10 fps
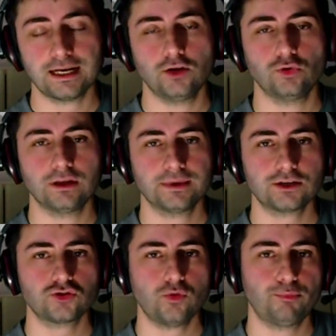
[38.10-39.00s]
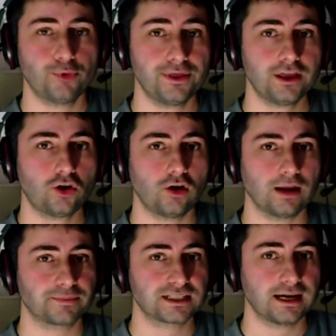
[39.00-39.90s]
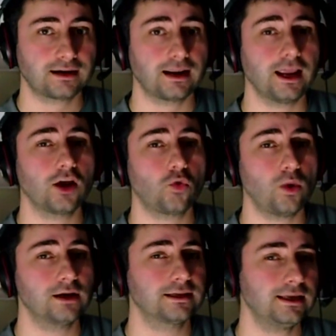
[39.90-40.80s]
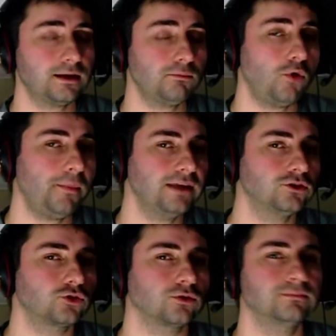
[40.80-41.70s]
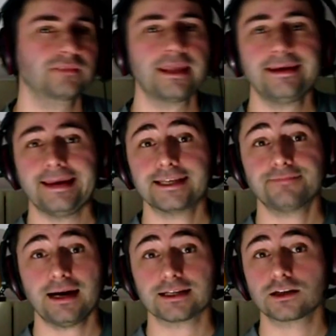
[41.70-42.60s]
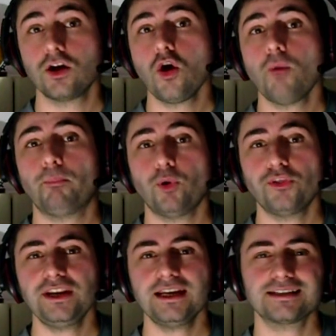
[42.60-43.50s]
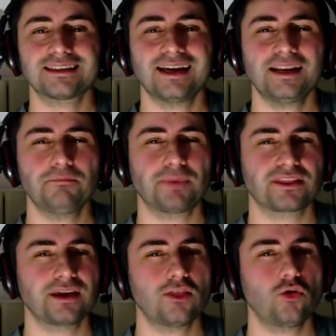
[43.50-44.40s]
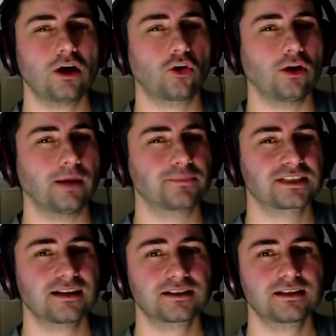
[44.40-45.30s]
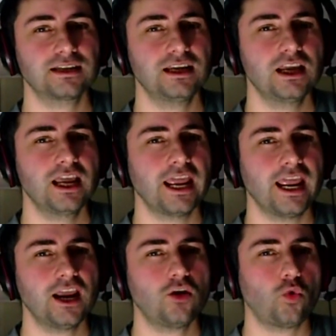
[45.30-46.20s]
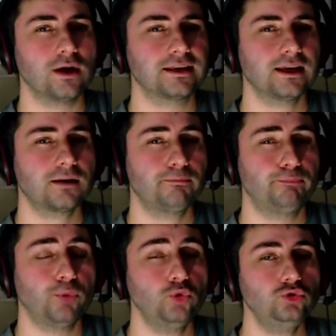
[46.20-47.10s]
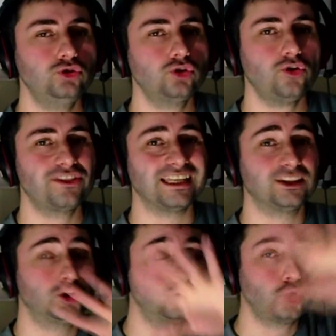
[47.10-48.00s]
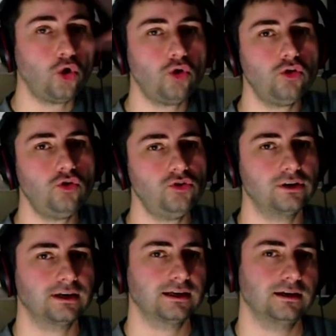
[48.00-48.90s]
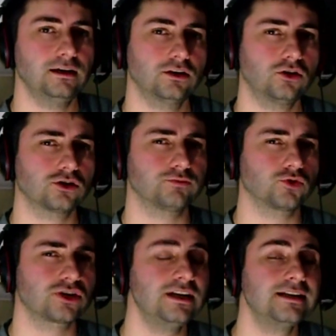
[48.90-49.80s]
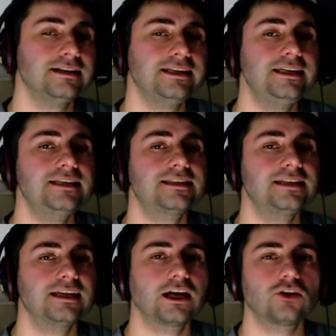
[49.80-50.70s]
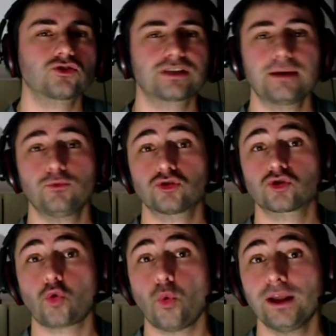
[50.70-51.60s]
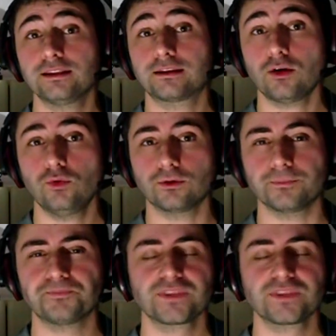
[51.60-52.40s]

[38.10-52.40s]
el universo puede colapsar en cualquier momento. Es más, podría estar empezando a colapsarse en cualquier punto de todo el cosmos y sin que nos demos cuenta aún.